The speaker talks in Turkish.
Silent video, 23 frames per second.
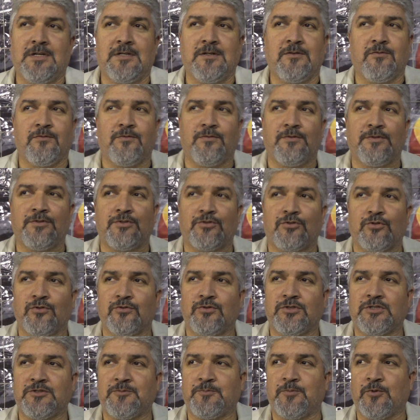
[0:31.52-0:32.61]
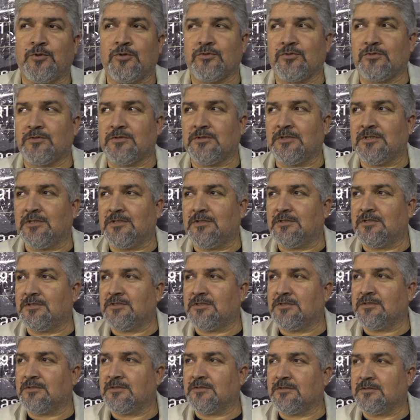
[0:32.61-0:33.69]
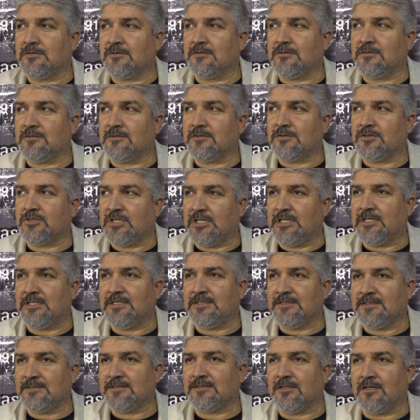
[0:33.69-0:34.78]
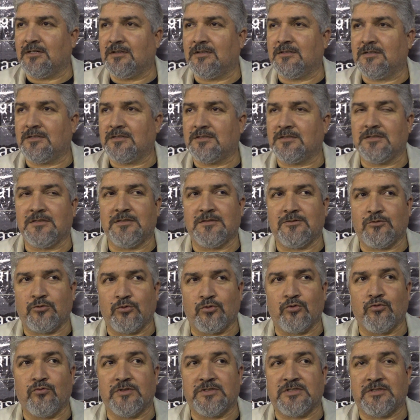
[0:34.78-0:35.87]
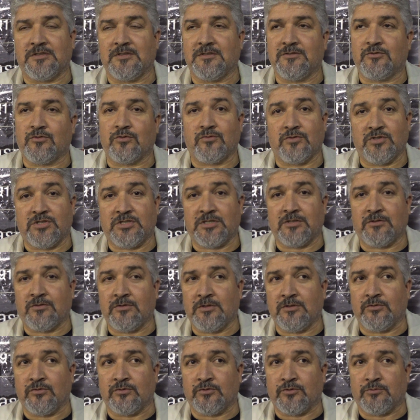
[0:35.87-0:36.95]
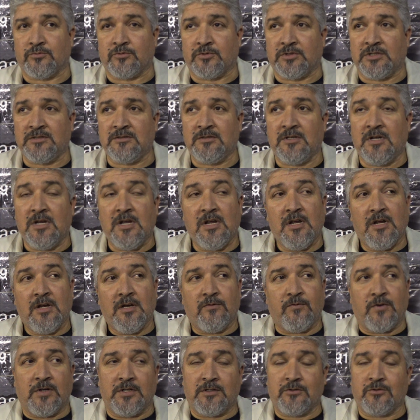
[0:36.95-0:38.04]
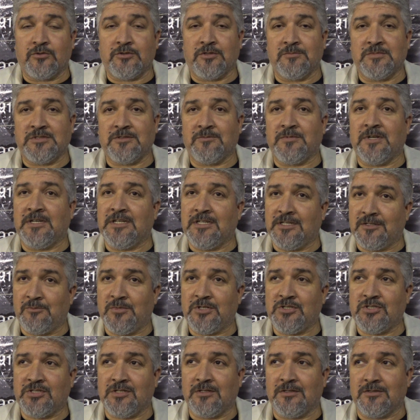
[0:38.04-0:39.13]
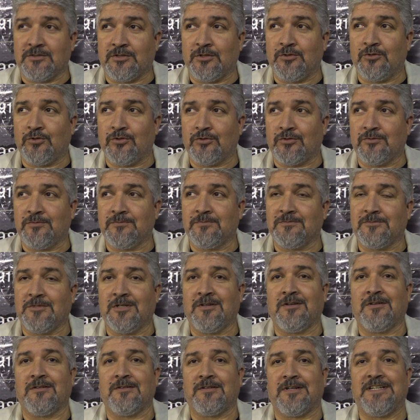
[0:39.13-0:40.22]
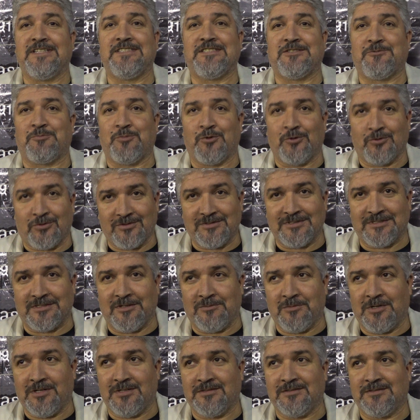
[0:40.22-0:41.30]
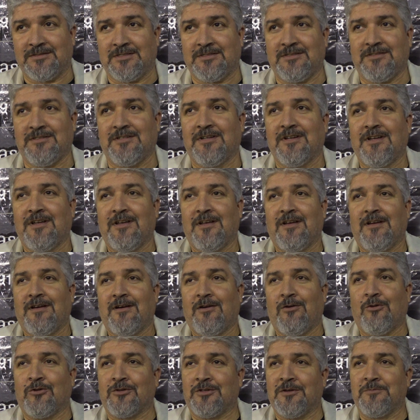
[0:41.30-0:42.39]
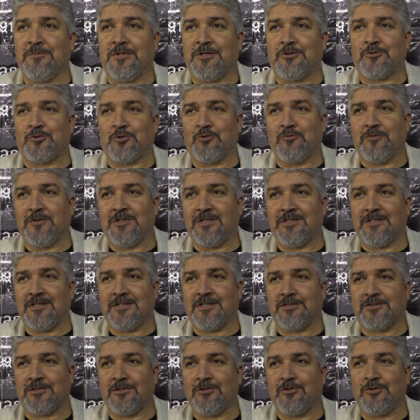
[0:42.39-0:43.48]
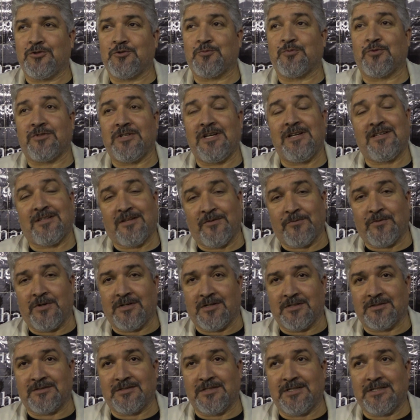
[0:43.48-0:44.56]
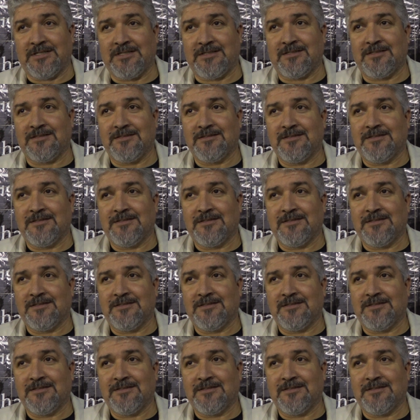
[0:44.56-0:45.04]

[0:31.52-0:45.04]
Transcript: Yani Vizyon Spor e, şeyine, Kapı. sahalarına, turnuvasına çok teşekkür ediyoruz buradan. Faik hocamızı ben 25 yıldır tanıyorum. Daha Reis Spor zamanında. Oradan evet. beri turnuvalarına katılıyoruz. Burada ilk defa katıldık.